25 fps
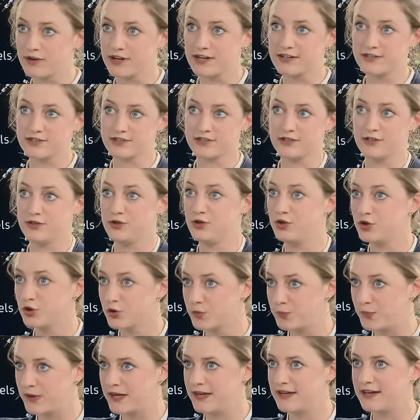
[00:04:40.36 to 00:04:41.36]
نعتقد
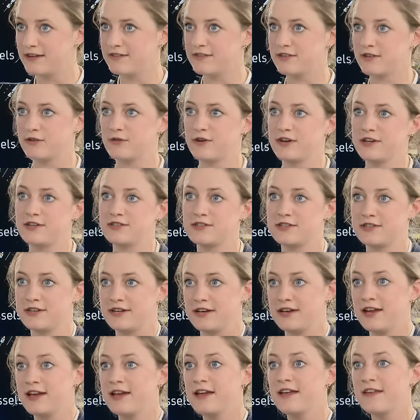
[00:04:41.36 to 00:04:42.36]
أيضا أن
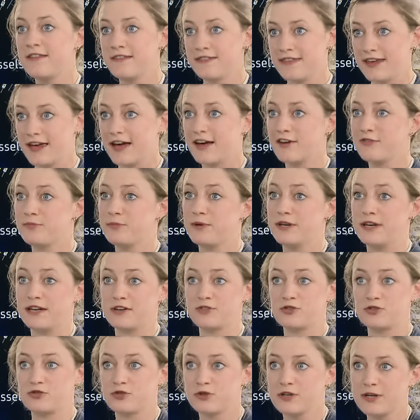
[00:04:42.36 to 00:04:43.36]
الانتخابات الهولندية
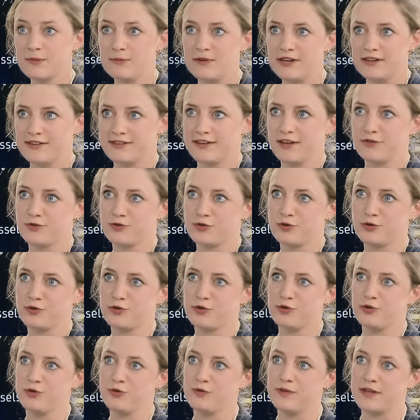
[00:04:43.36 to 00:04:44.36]
برهنت أن
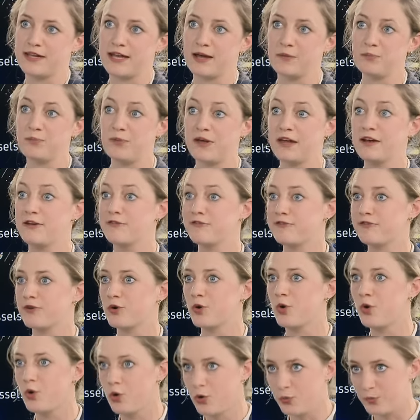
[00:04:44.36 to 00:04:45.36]
أسئلة جديدة
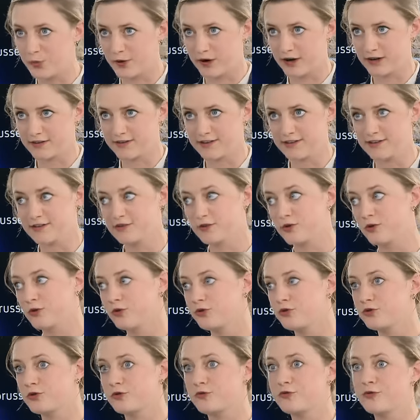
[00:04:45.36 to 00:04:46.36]
باتت في صلب
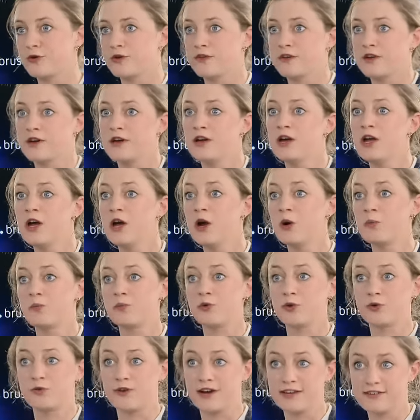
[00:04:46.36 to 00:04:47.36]
الحملات الانتخابية
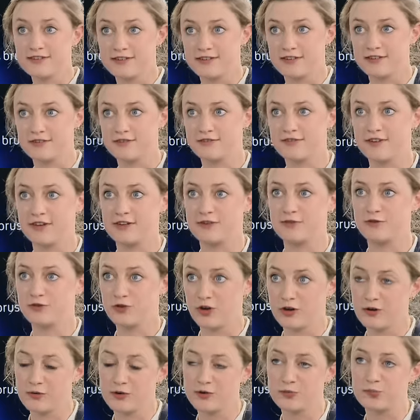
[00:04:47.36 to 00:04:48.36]
من بينها
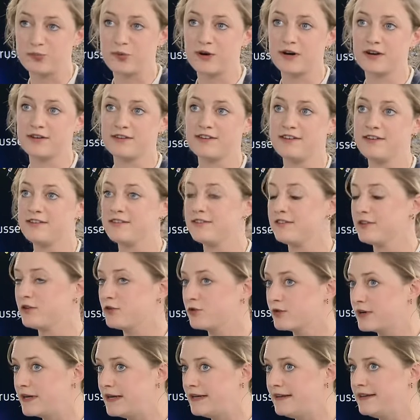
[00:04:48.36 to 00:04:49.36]
الهجرة واللجوء
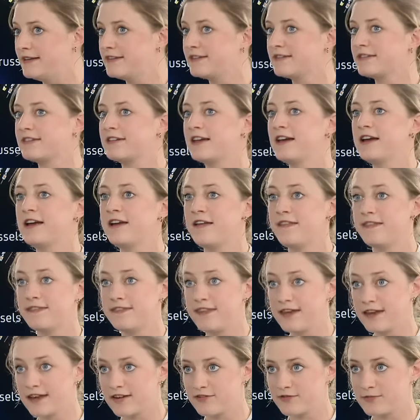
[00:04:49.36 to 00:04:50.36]
وهذه
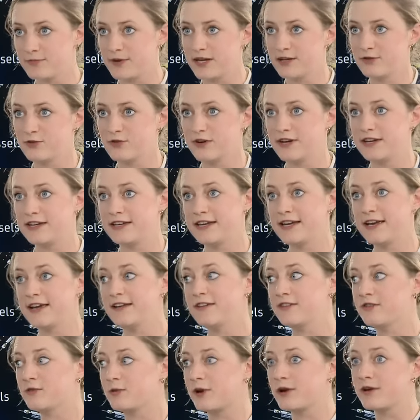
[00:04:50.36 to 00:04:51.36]
الأسئلة طرحتها
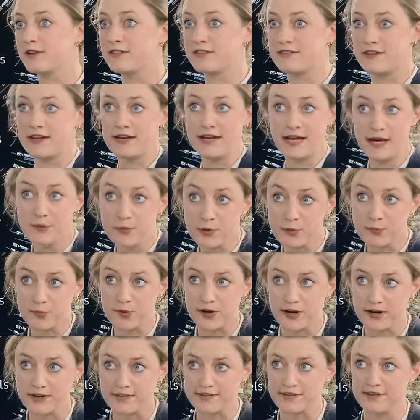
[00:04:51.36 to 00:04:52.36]
كل الأحزاب
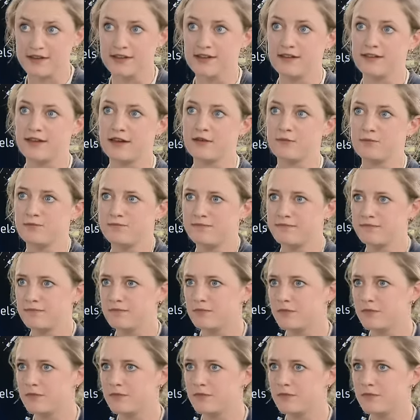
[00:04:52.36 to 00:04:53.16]
التقدمية وغير